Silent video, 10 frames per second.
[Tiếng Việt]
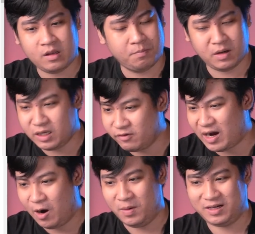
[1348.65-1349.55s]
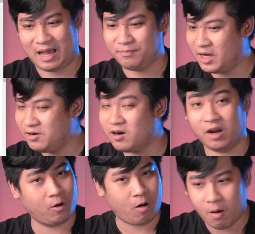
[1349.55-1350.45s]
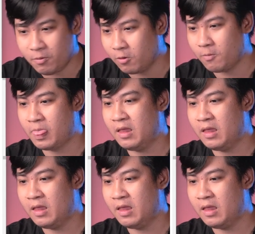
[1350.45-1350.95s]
mình nhìn vào mình cảm thấy rất là nô no hốp luôn